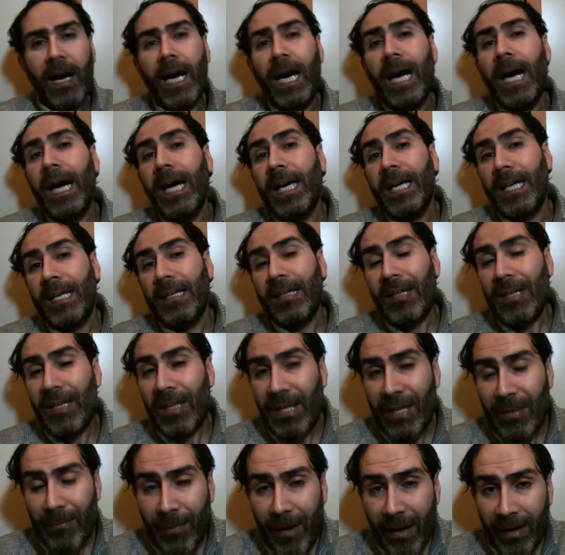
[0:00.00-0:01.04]
ahirete
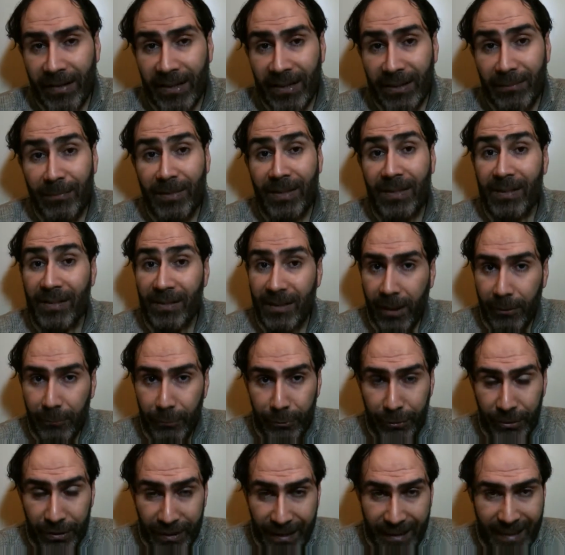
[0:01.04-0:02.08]
iman etmeyi
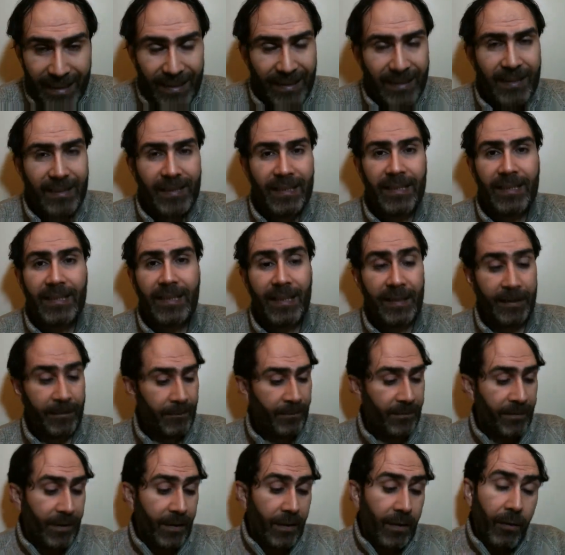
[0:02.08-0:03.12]
zaruri kıldığını,
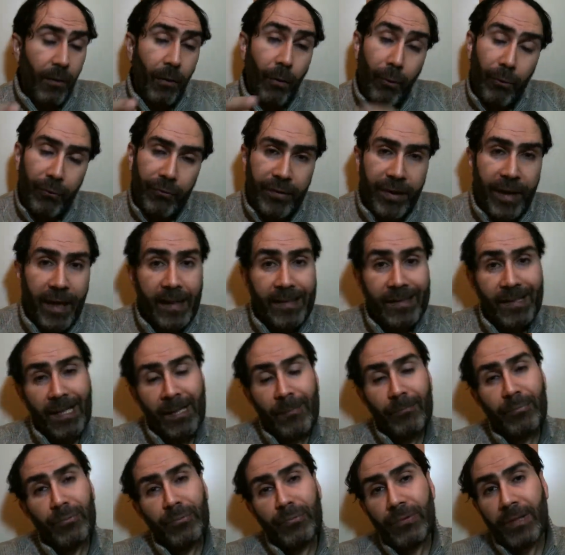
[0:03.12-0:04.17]

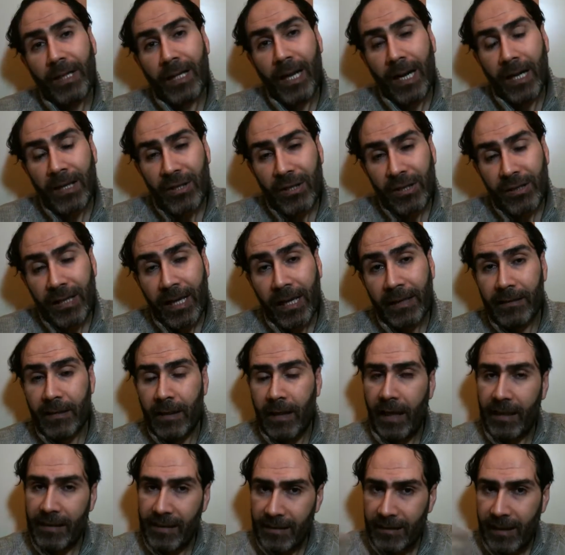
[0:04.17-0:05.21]
onlardan bunlara açılan
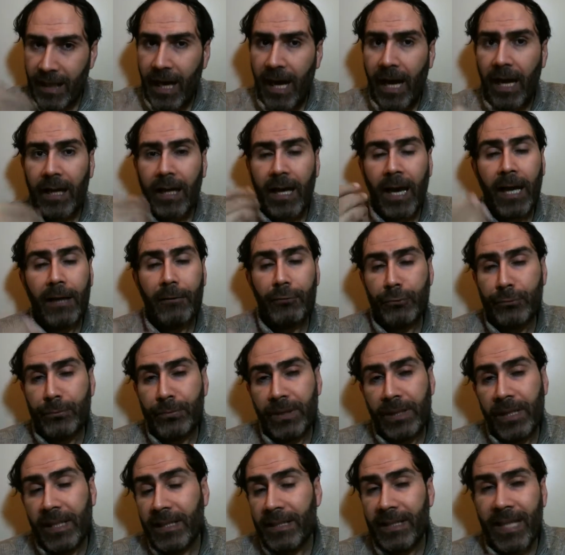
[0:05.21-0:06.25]
hatta akaid
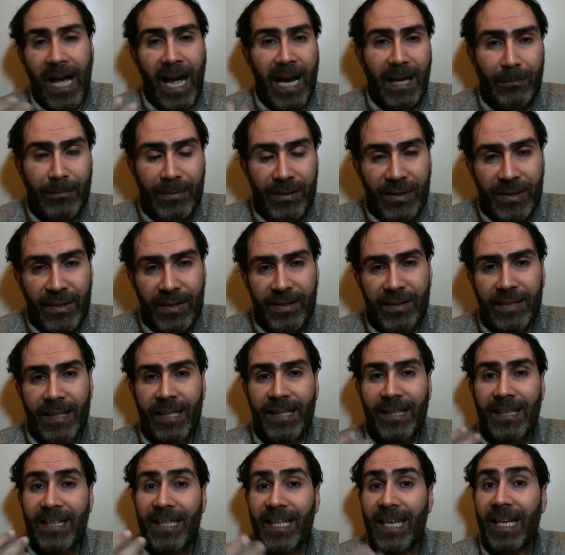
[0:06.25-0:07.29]
umdelerinin her
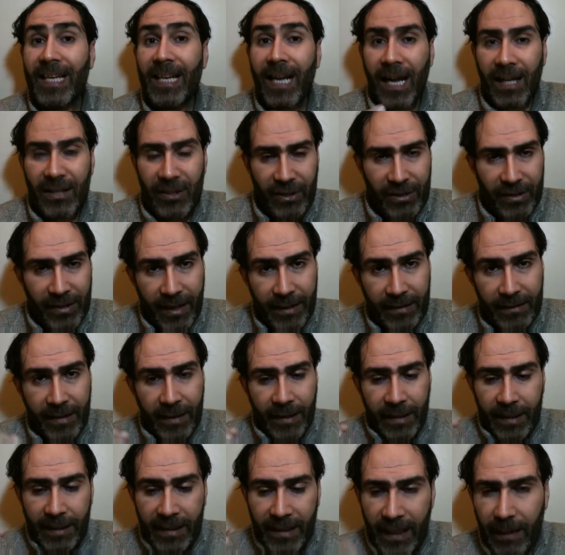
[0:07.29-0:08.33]
birisinden diğerine açılan
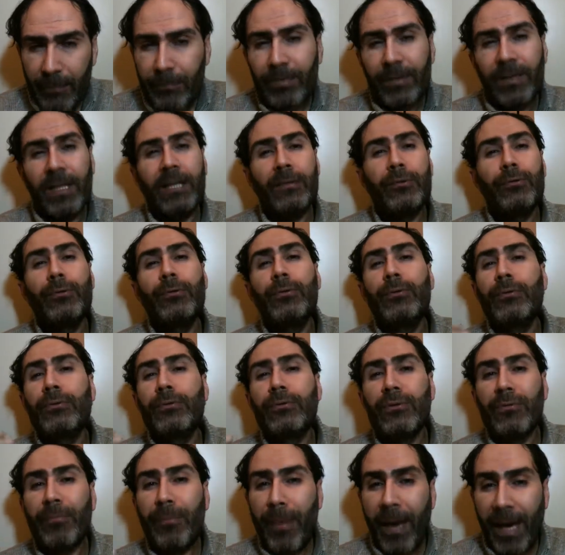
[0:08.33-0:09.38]
kapılar
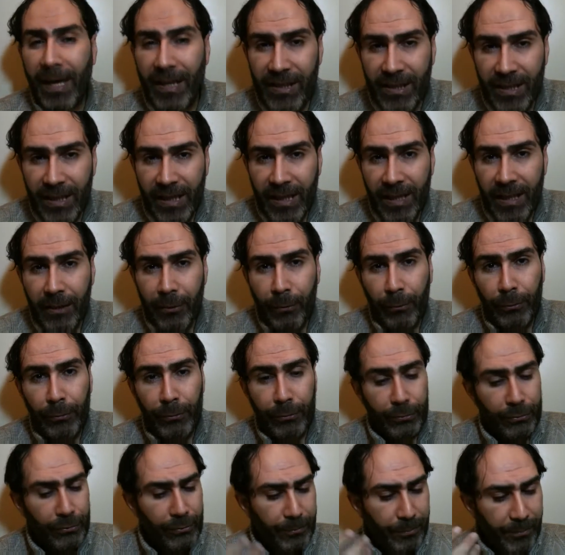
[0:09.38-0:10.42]
olduğunu, pencereler
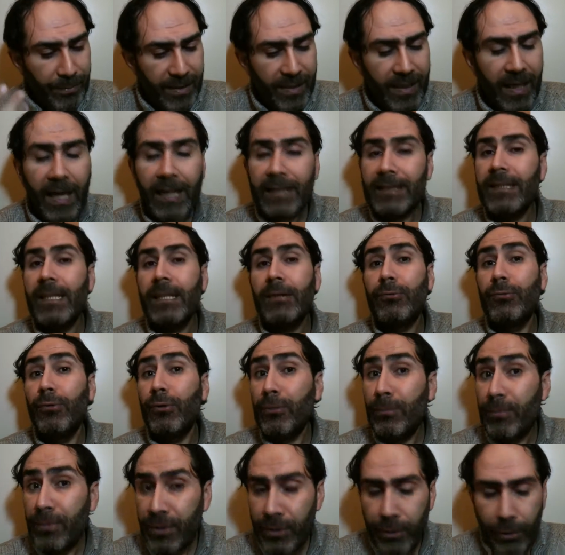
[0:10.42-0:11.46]
olduğunu bize
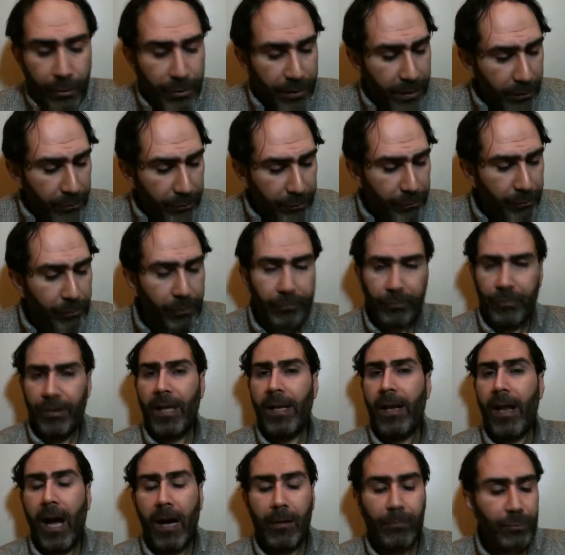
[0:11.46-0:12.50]
anlatıyor, bize öğretiyordu
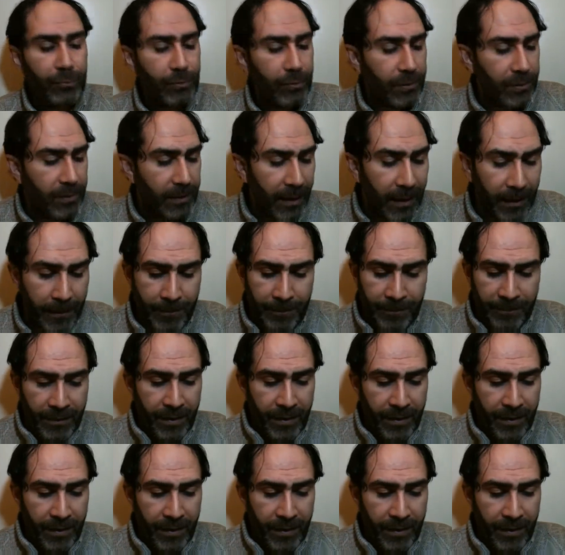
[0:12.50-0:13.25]
elhamdülillah.